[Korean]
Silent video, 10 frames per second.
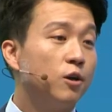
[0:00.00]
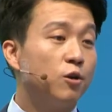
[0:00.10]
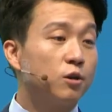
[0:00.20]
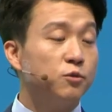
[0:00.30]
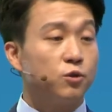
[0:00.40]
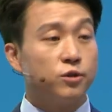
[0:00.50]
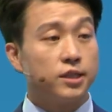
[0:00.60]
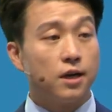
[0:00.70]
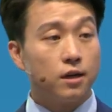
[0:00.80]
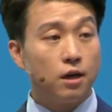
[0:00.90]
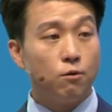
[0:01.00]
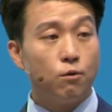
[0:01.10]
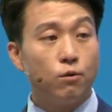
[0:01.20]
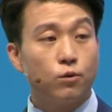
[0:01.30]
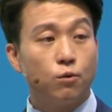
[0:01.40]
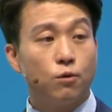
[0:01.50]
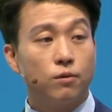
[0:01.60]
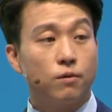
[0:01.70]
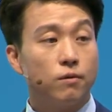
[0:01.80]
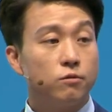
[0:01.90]
여러분들 혹시
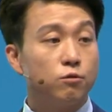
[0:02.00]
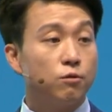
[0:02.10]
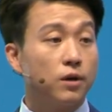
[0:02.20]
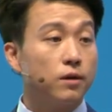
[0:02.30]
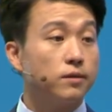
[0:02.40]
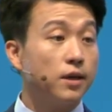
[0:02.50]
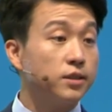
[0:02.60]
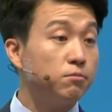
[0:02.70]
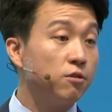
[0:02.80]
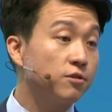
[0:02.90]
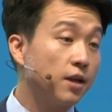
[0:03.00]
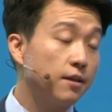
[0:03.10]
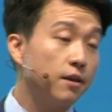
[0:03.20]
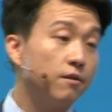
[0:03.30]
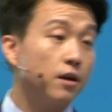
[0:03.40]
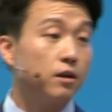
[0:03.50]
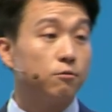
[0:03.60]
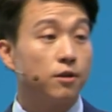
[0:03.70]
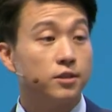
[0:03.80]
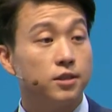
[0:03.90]
카카오톡으로 택시 불러서 타나요?
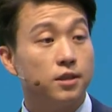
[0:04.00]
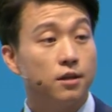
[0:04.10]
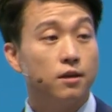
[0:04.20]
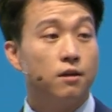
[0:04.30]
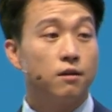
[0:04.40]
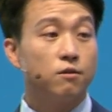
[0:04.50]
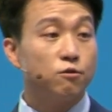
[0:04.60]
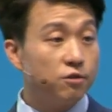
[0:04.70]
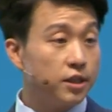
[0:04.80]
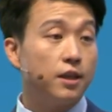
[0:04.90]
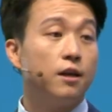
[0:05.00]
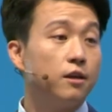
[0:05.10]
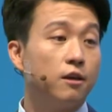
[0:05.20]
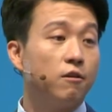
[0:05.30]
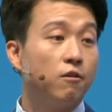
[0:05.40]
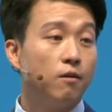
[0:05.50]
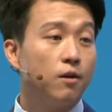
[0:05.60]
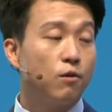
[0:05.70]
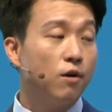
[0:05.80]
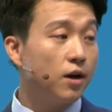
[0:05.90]
카카오 택시? 그것도 리테일이에요.
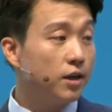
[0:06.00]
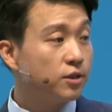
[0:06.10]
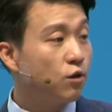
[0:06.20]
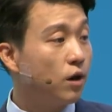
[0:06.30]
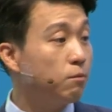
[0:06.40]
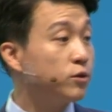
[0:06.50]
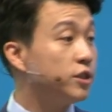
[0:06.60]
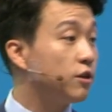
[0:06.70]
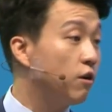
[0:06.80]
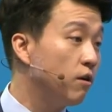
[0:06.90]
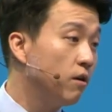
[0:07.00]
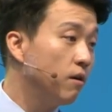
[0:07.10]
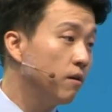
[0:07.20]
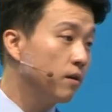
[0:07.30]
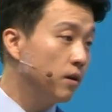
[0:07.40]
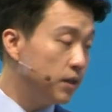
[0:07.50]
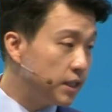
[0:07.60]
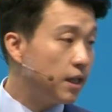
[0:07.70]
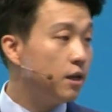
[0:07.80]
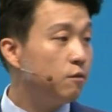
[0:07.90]
영화관에서 영화 보시죠?
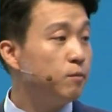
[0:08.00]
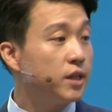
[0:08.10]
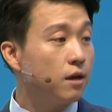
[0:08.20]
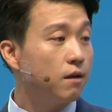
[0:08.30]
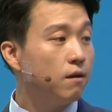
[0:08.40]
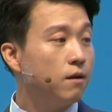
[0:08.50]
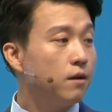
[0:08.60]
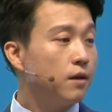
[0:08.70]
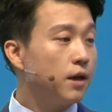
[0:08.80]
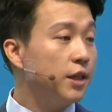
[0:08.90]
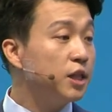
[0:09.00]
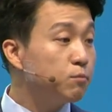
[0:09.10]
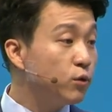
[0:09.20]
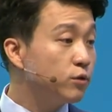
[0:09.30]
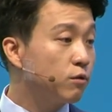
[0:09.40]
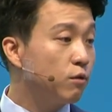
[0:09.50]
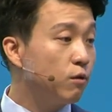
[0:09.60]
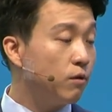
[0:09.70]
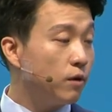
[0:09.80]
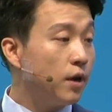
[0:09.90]
리테일입니다.
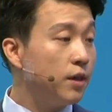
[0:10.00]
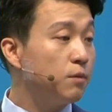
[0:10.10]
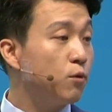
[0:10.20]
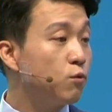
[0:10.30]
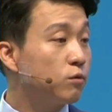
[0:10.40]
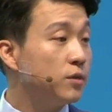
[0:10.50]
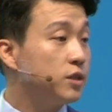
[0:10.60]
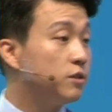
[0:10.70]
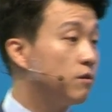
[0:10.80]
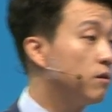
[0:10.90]
핸드폰으로 핸드폰 요금 내시죠?